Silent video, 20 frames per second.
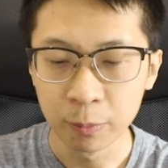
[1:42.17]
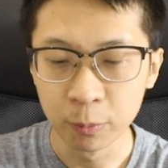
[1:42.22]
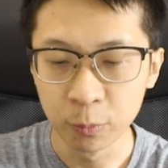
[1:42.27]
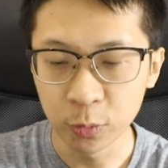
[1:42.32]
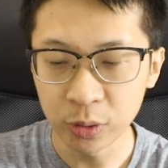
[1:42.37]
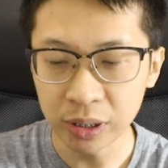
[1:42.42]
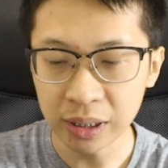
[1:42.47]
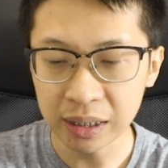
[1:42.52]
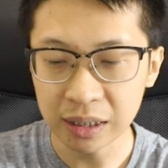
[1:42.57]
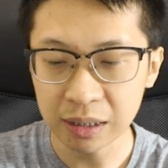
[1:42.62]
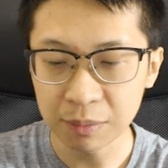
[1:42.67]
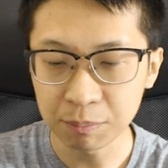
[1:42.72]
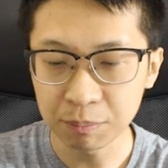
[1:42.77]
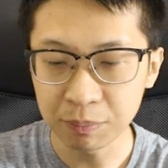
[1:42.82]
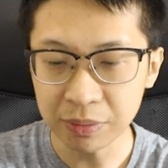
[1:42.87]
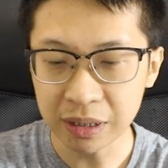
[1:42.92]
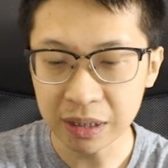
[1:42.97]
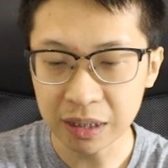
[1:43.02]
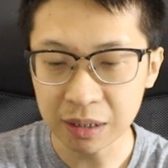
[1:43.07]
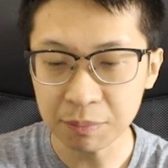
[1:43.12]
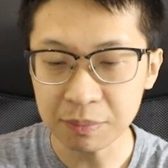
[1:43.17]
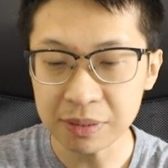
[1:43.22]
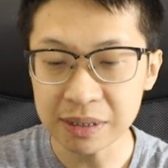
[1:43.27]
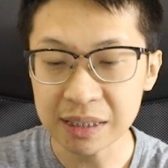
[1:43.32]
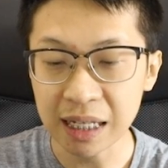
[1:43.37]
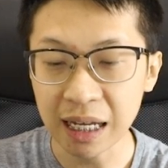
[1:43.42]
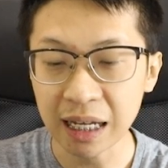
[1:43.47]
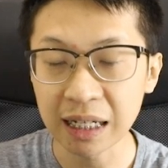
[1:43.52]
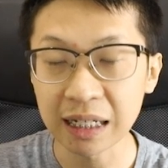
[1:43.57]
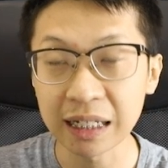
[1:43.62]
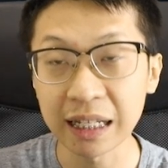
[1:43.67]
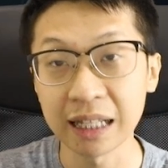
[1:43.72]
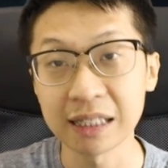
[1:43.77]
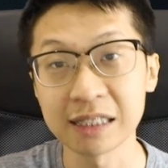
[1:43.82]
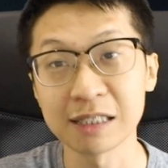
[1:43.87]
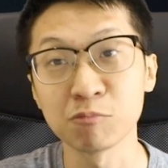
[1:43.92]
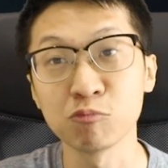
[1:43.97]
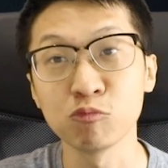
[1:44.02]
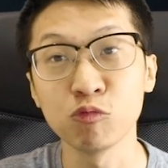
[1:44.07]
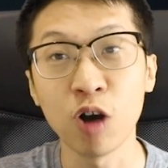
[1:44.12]
build lebih ke bisa
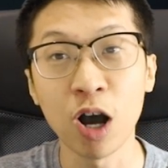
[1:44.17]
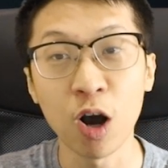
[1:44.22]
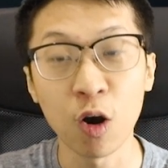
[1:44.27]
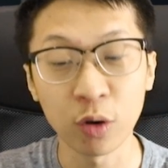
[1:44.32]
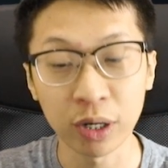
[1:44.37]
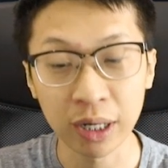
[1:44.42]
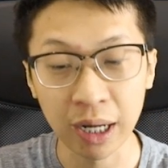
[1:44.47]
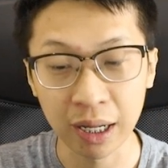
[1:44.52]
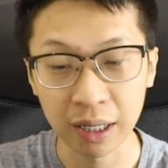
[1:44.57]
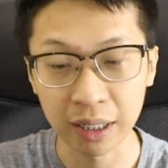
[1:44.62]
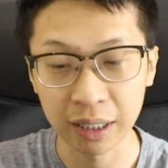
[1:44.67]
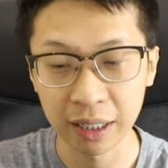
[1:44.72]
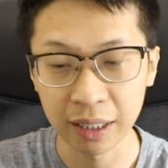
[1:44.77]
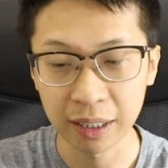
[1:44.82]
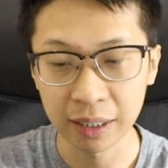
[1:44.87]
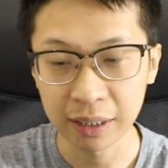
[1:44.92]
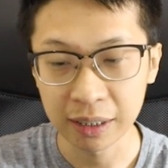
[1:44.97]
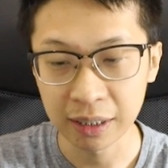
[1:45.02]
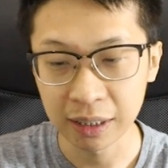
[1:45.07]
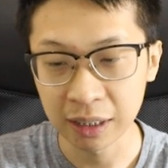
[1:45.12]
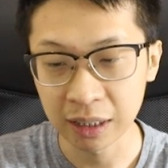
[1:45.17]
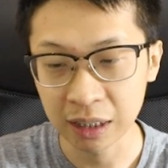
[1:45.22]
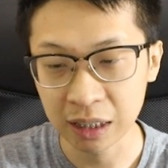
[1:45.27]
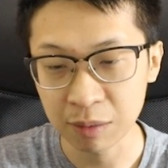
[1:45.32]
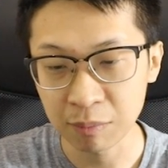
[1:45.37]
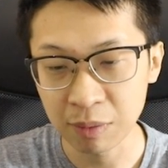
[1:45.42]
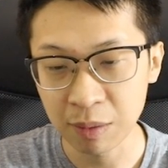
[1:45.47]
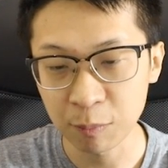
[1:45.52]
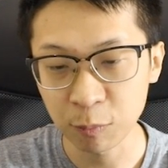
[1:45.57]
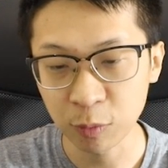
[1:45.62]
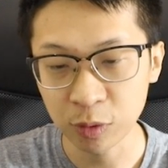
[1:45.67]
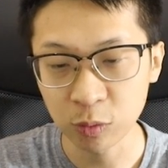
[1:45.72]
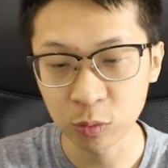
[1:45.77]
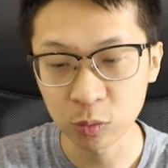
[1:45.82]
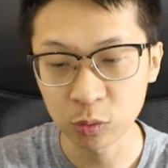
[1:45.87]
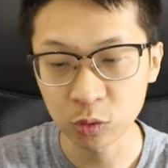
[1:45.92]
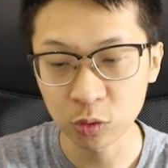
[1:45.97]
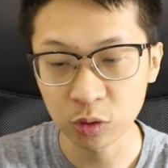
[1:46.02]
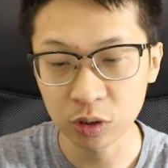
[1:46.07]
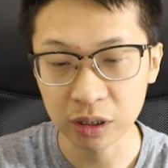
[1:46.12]
ngelihat semua orang ya. Uh, kemampuan
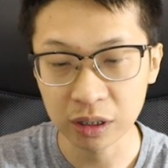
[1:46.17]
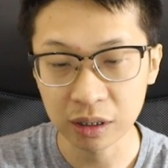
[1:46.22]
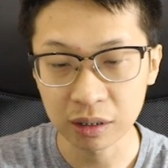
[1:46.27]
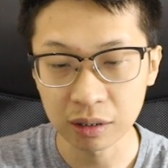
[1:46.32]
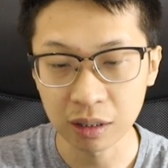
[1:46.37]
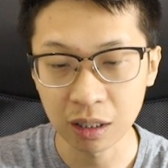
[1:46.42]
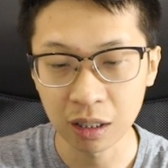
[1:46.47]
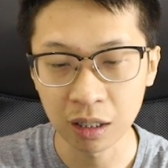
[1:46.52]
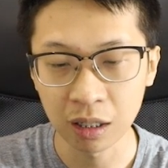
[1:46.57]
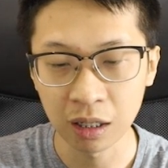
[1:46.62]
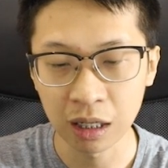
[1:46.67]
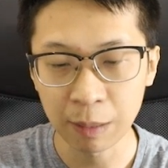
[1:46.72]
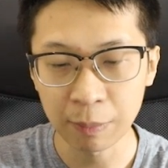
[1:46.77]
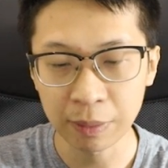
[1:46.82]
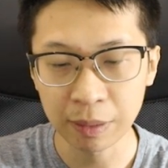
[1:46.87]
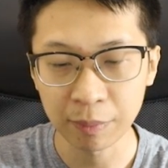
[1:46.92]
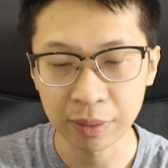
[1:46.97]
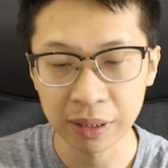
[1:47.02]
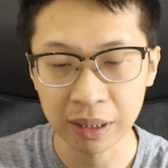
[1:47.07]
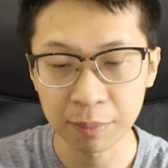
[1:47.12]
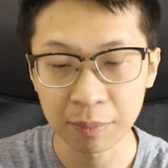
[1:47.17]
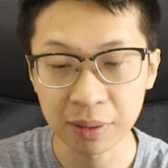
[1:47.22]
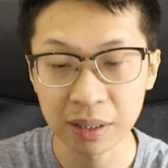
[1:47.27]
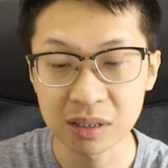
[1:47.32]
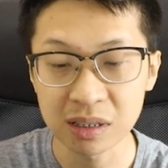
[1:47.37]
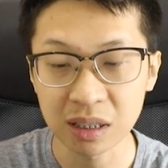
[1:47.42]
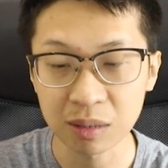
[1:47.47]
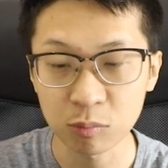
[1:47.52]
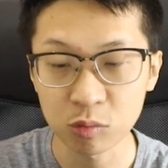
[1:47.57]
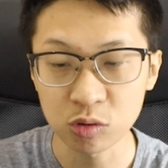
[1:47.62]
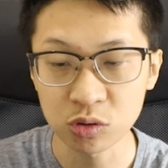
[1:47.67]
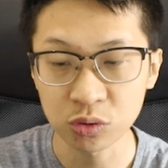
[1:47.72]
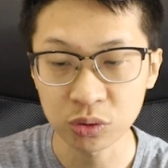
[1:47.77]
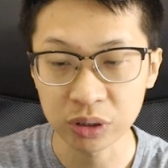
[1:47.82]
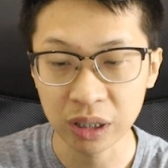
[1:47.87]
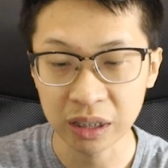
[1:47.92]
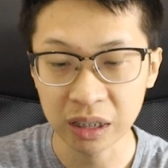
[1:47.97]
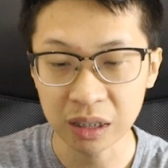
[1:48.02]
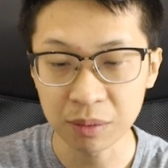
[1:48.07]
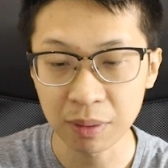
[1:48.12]
untuk uh, apa namanya? mengejar musuh
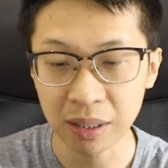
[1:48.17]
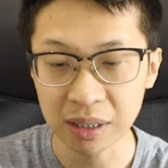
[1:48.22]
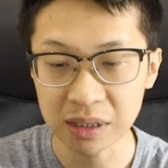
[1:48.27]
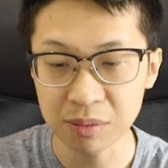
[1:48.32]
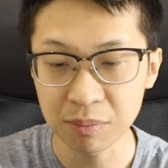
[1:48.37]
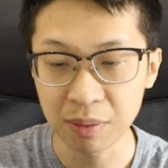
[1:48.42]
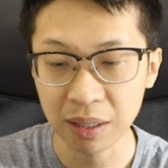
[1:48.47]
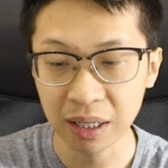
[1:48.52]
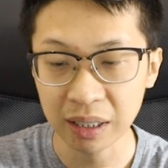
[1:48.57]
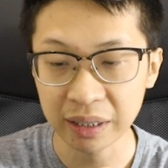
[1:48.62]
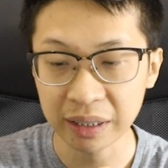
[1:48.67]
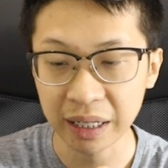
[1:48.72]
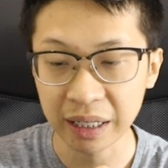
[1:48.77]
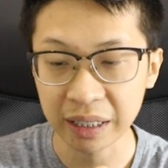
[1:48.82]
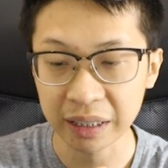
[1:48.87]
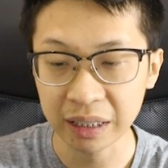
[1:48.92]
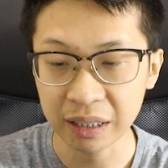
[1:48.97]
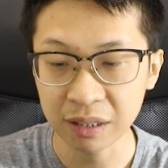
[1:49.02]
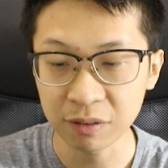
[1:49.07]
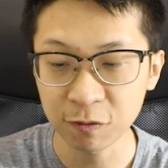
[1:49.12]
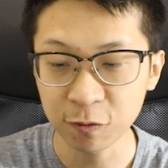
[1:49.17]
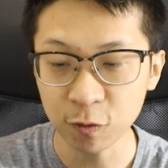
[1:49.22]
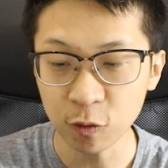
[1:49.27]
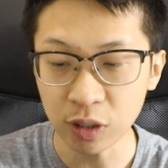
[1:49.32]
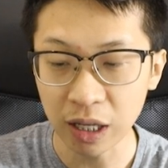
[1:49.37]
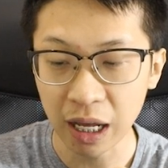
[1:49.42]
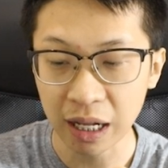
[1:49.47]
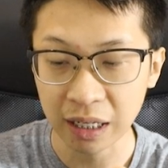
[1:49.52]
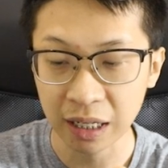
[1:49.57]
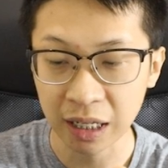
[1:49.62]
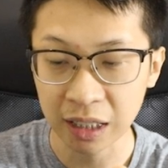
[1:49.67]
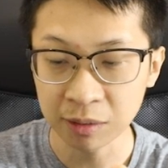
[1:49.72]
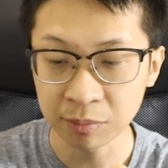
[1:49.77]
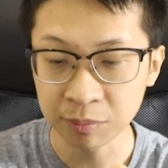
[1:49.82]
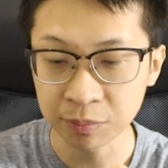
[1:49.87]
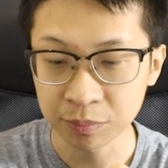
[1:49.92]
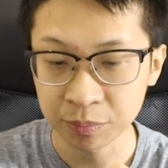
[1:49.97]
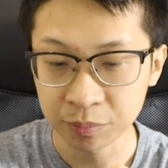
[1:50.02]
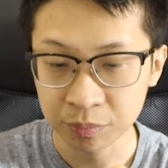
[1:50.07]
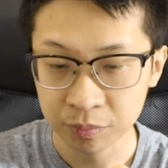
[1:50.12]
ya. Jadi Bang Aji bakal naikin full kanan.